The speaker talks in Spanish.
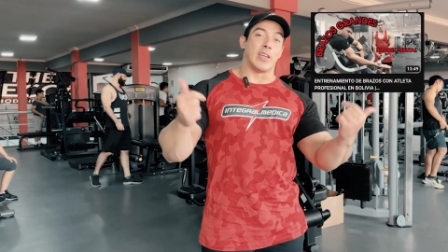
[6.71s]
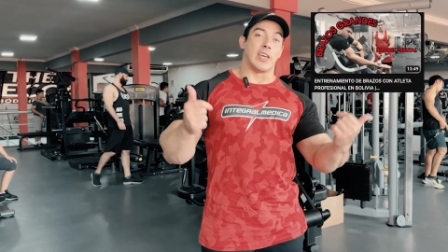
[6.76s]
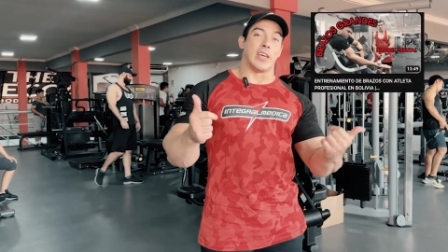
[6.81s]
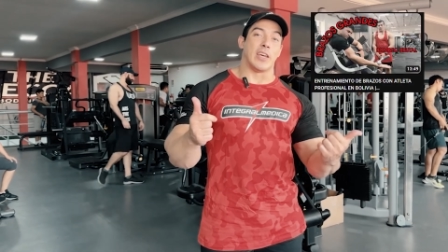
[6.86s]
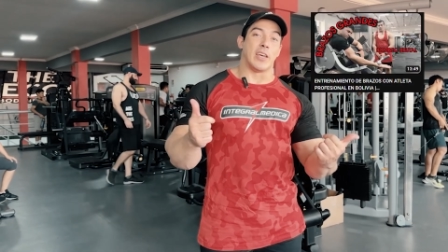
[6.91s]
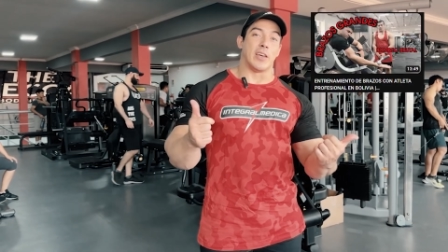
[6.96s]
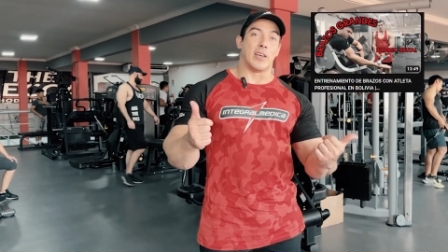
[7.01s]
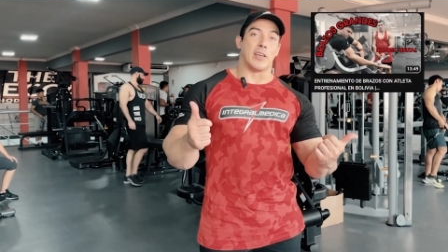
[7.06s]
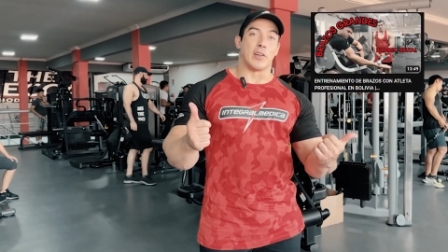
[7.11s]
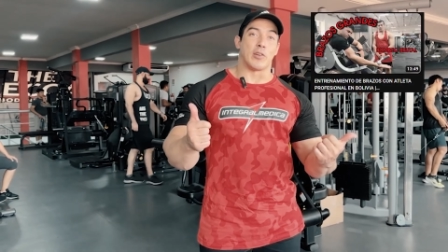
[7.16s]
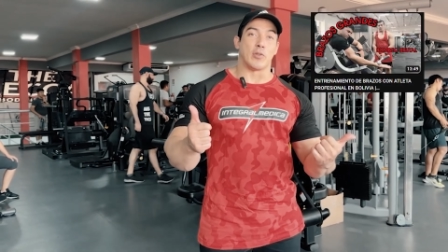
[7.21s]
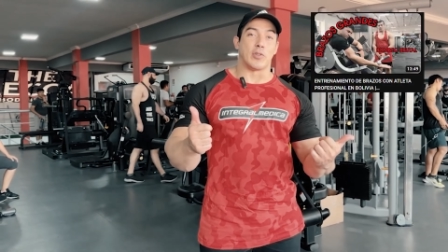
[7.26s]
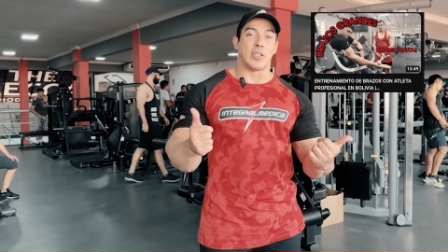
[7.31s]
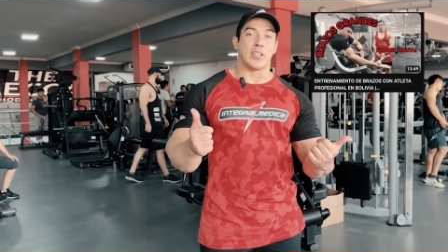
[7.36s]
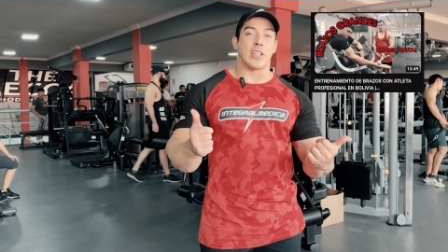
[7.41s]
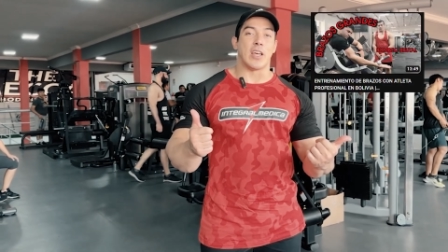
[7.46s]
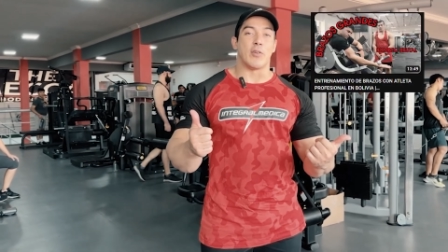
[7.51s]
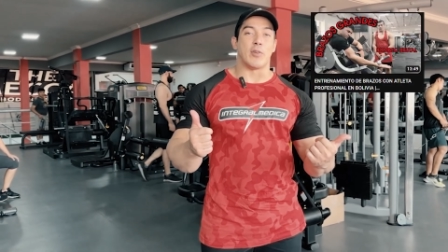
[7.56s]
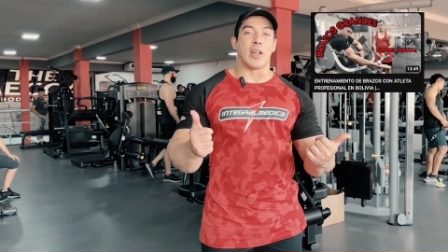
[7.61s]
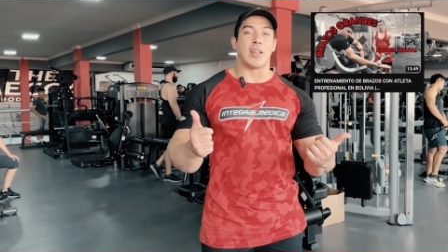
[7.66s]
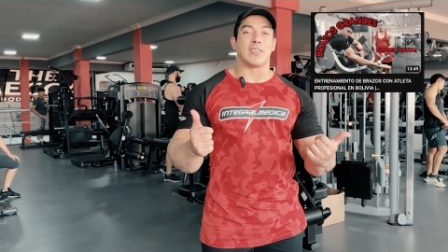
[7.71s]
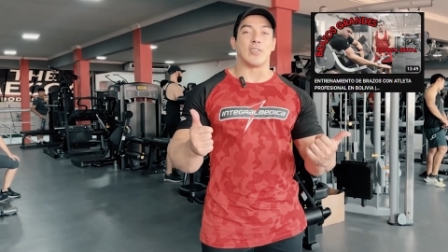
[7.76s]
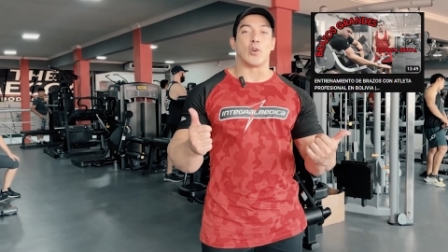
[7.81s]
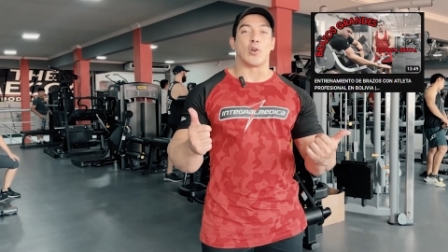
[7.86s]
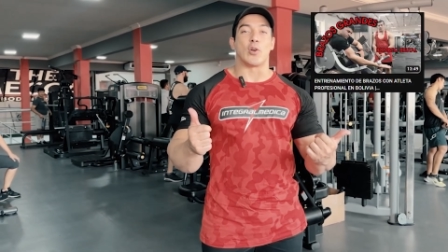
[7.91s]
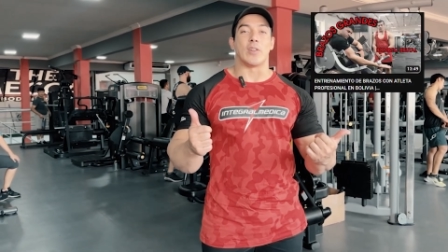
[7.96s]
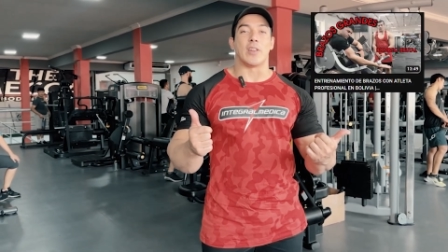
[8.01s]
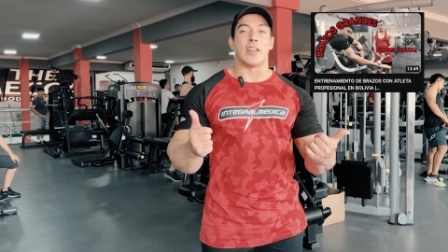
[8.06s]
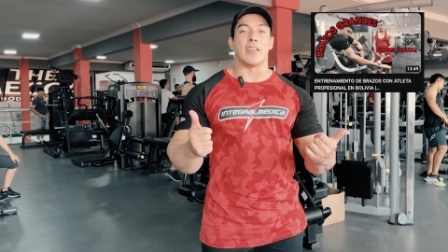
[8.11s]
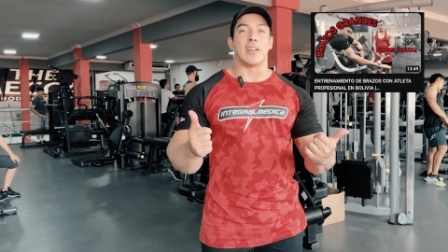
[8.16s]
de rutina de
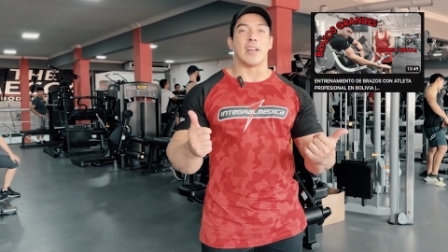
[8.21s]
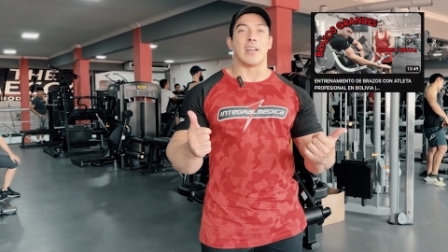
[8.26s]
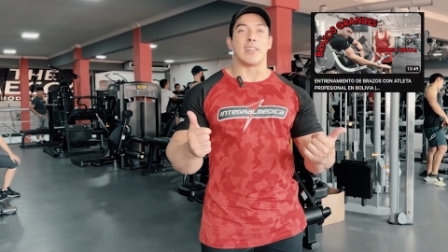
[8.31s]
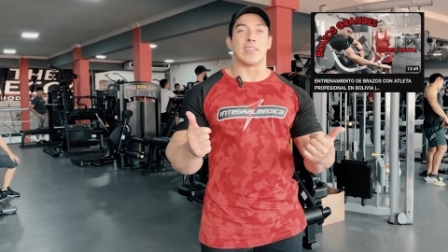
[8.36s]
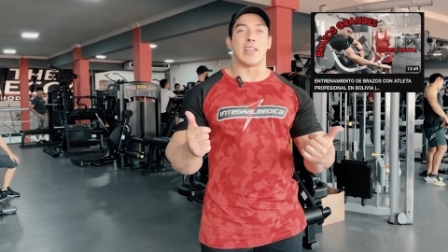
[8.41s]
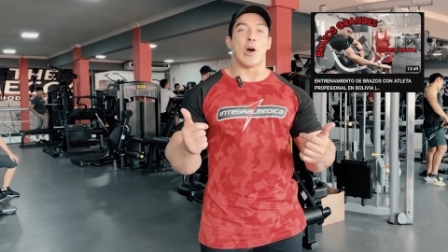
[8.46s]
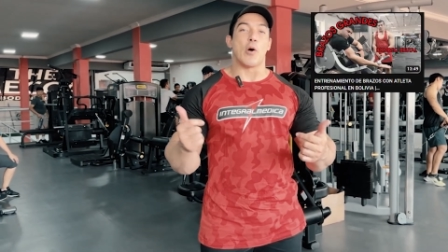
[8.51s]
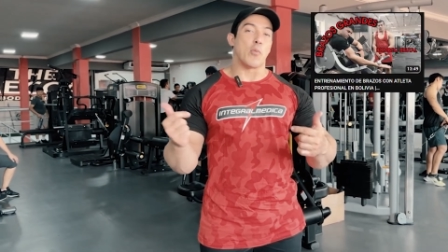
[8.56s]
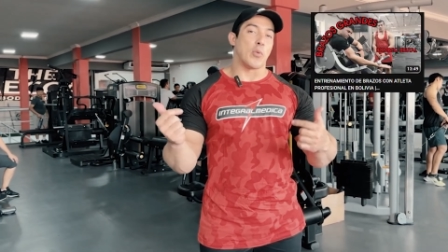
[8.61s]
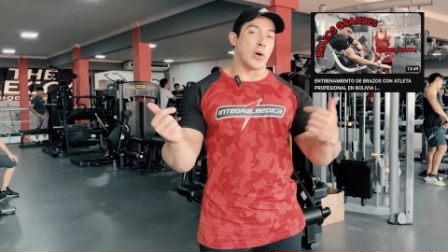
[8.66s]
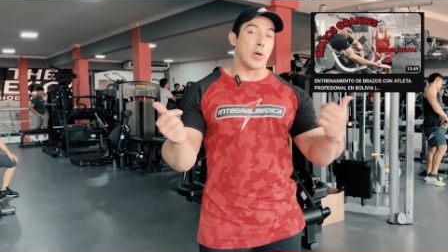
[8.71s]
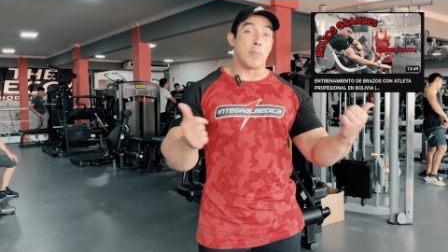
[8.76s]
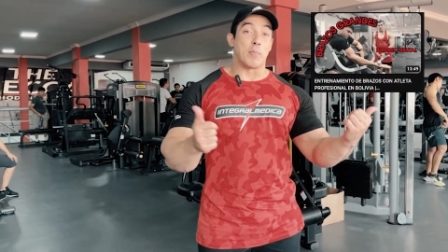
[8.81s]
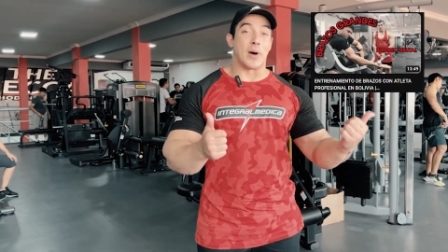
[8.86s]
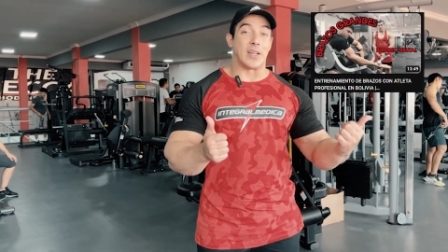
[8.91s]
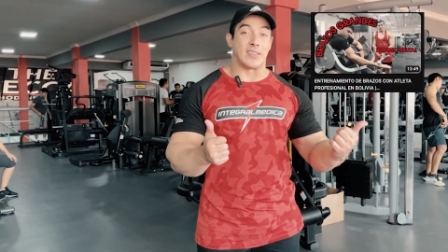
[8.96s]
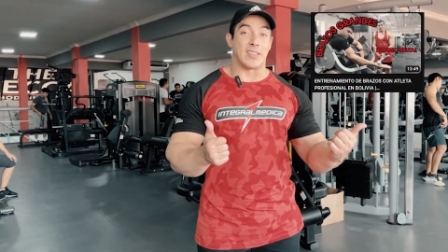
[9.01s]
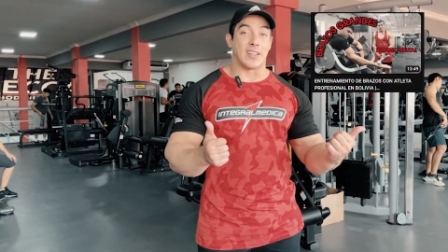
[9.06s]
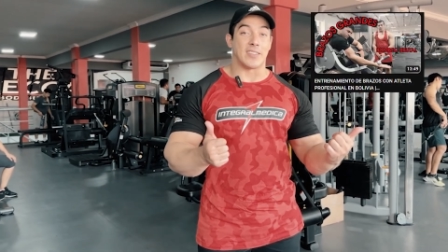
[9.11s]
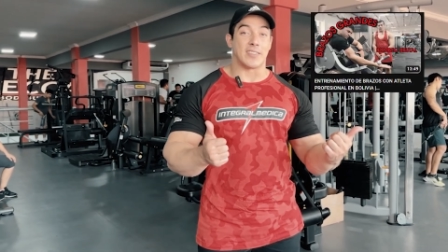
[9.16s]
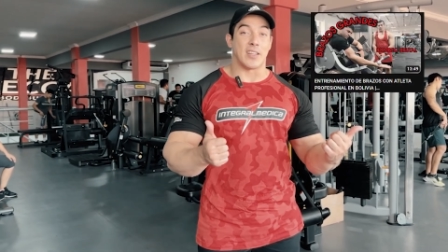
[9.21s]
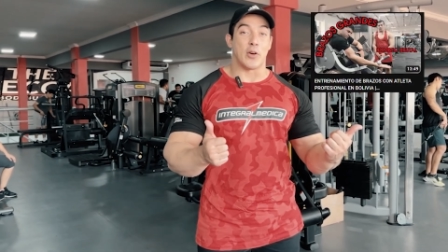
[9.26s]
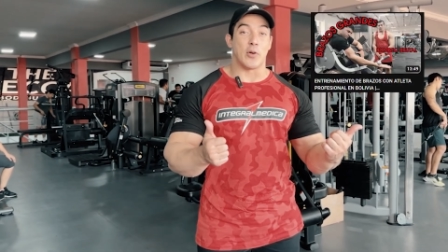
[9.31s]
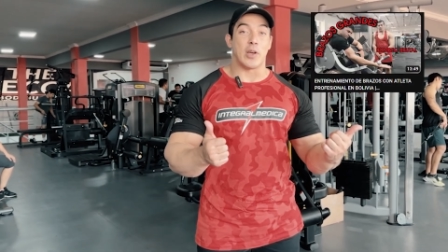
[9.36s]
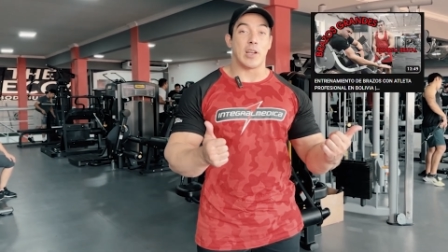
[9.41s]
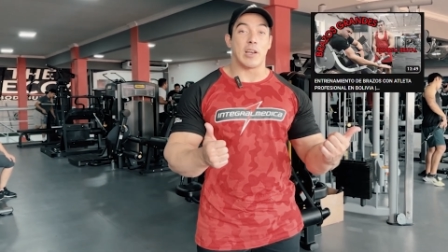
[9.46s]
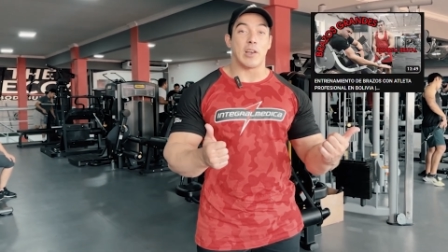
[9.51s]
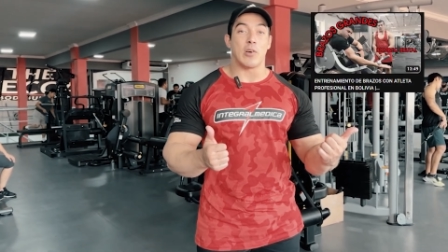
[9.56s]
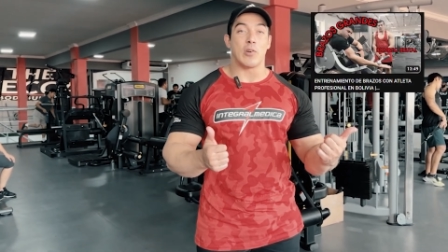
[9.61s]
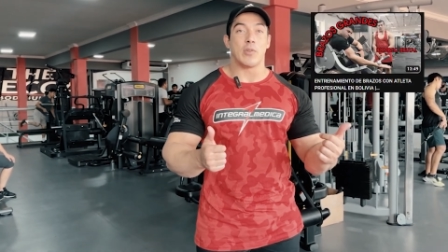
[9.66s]
brazos con Dani Catao, pueden pasarse a
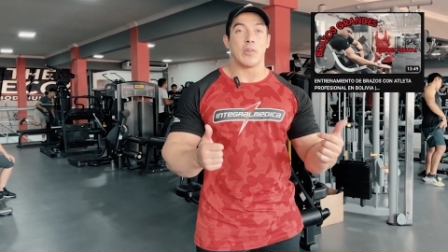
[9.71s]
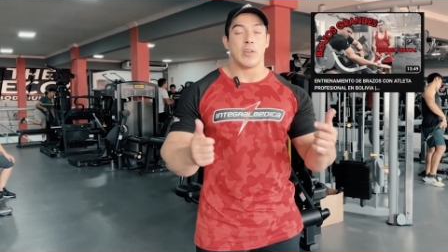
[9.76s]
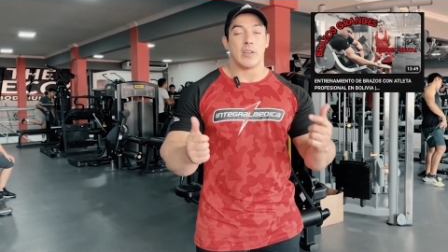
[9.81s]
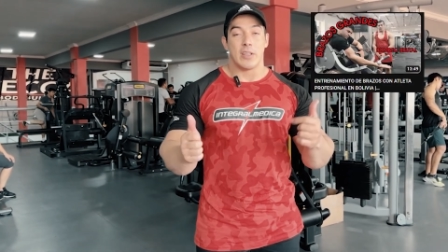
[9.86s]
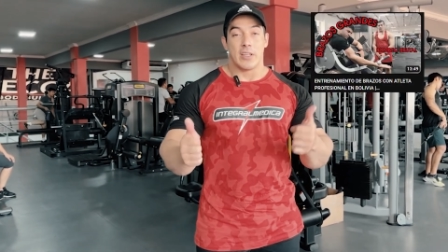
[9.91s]
verlo.